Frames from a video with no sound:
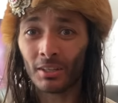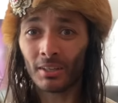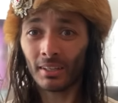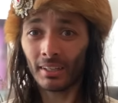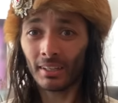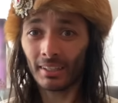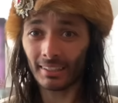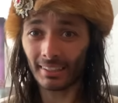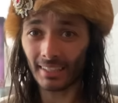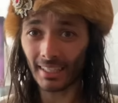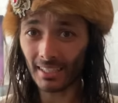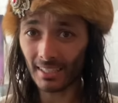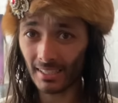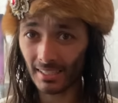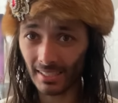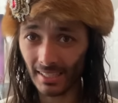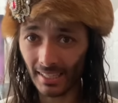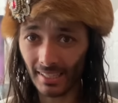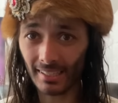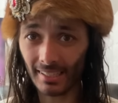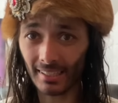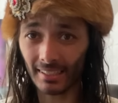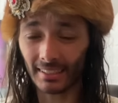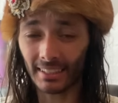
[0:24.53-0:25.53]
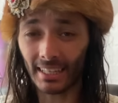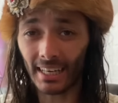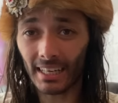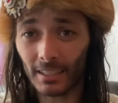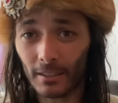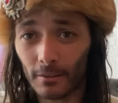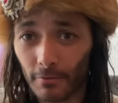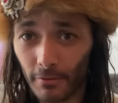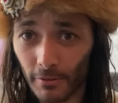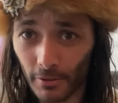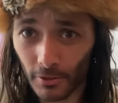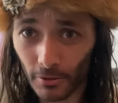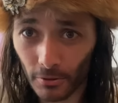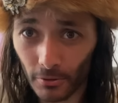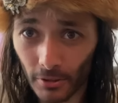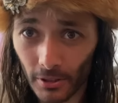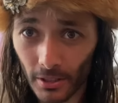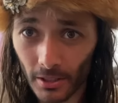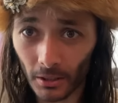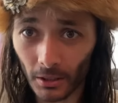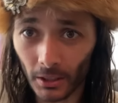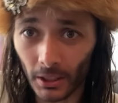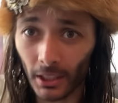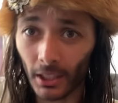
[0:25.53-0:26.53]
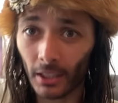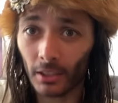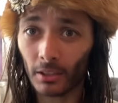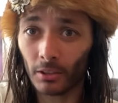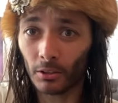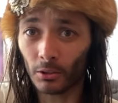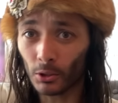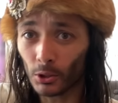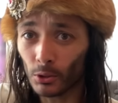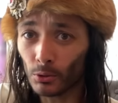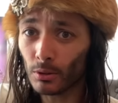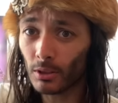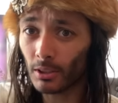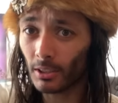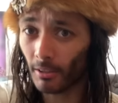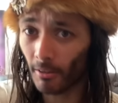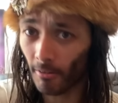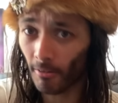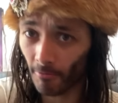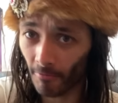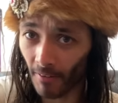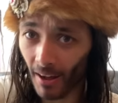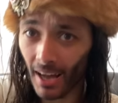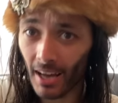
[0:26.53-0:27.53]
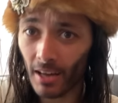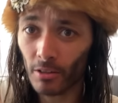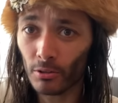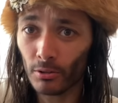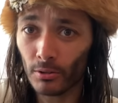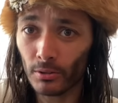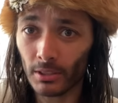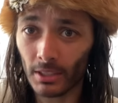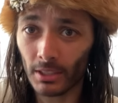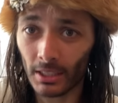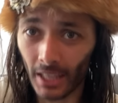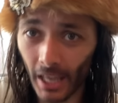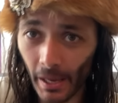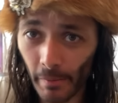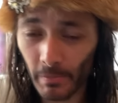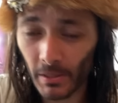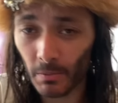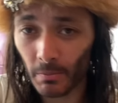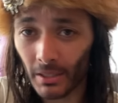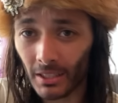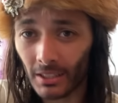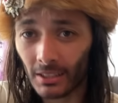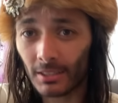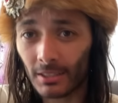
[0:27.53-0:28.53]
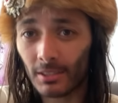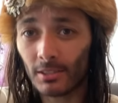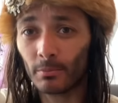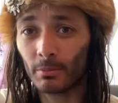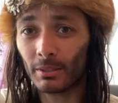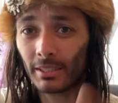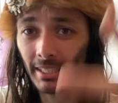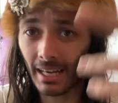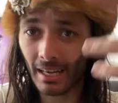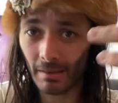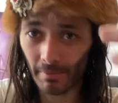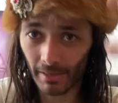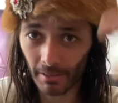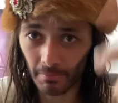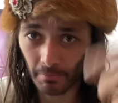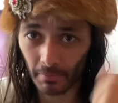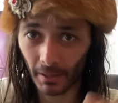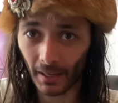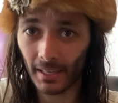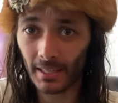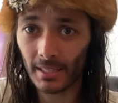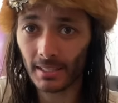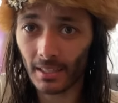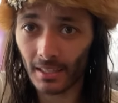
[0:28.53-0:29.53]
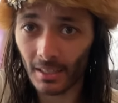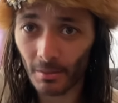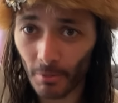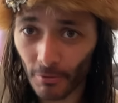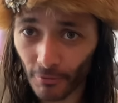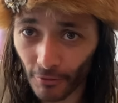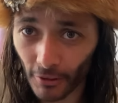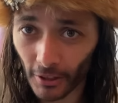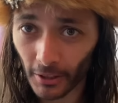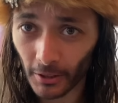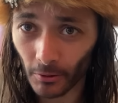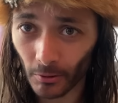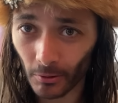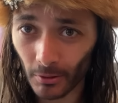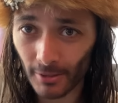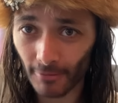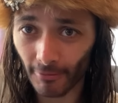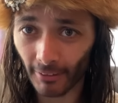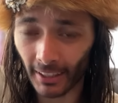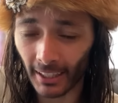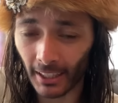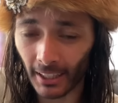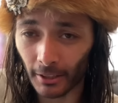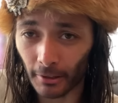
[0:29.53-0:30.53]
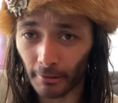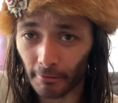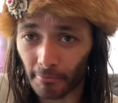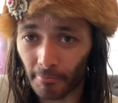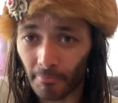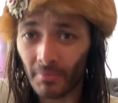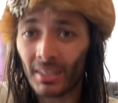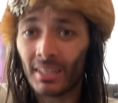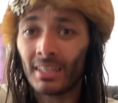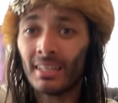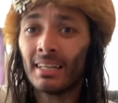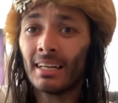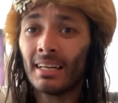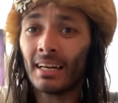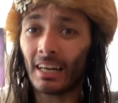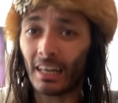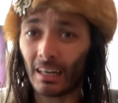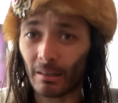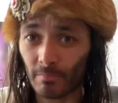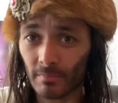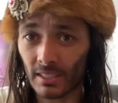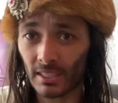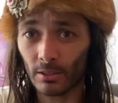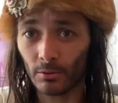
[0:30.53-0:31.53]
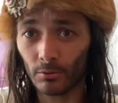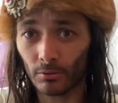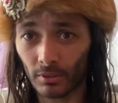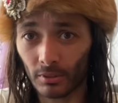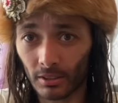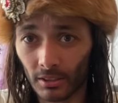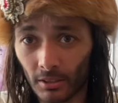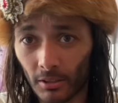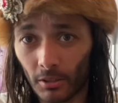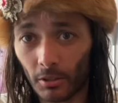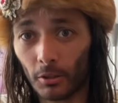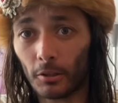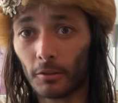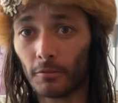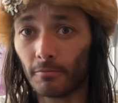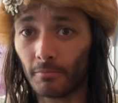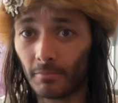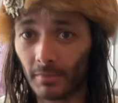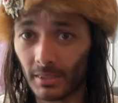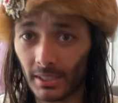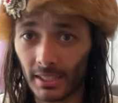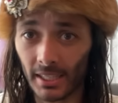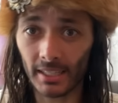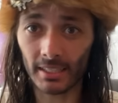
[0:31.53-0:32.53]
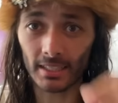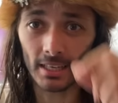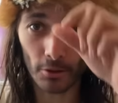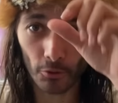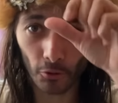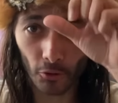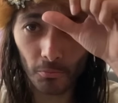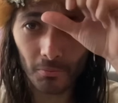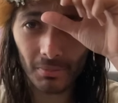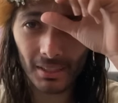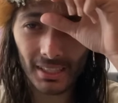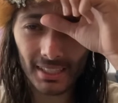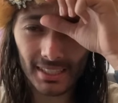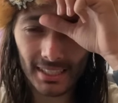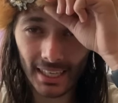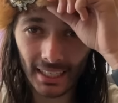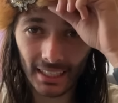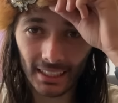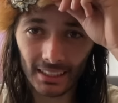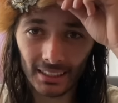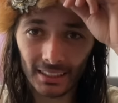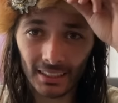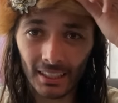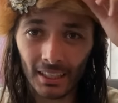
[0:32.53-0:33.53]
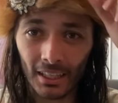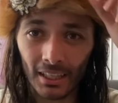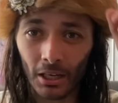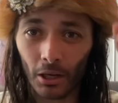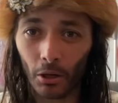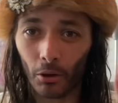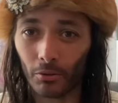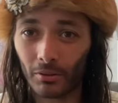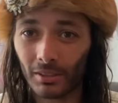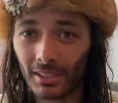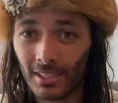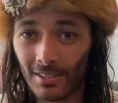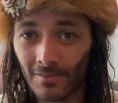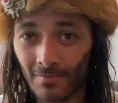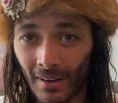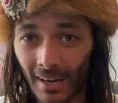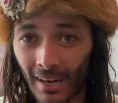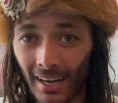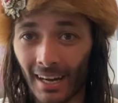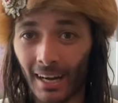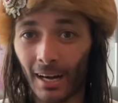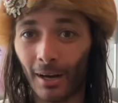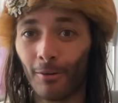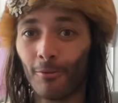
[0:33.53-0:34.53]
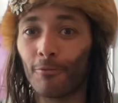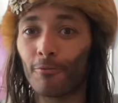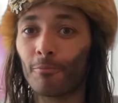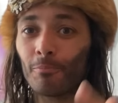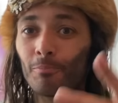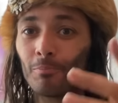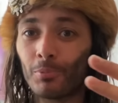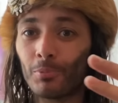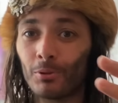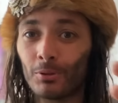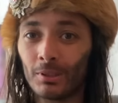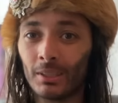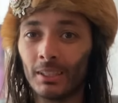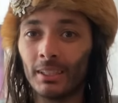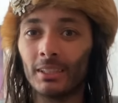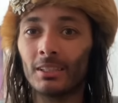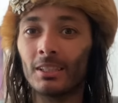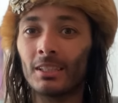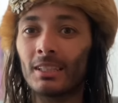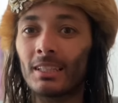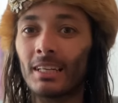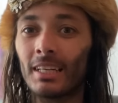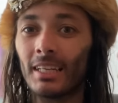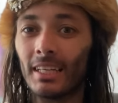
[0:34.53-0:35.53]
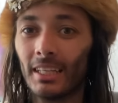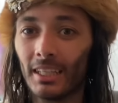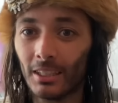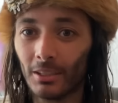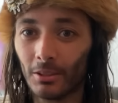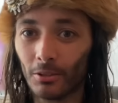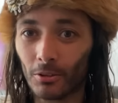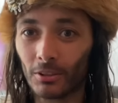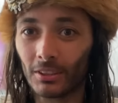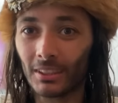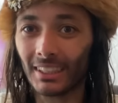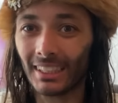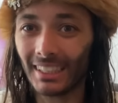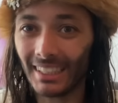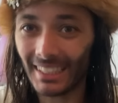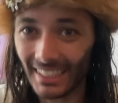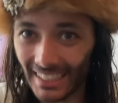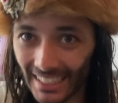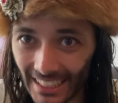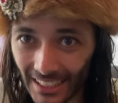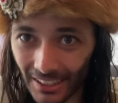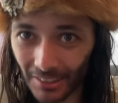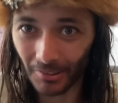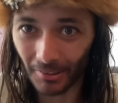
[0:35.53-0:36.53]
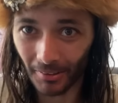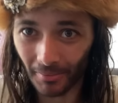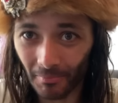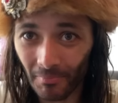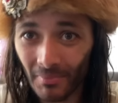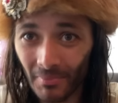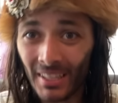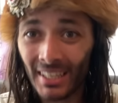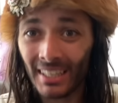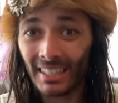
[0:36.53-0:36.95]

Statt sich darauf zu konzentrieren, gute Ware, gute Lebensmittel zu bezahlbaren Preisen an die Bevölkerung zu verkaufen, haben sie nun offensichtlich umgesattelt und zwar auf politische Indoktrinierung.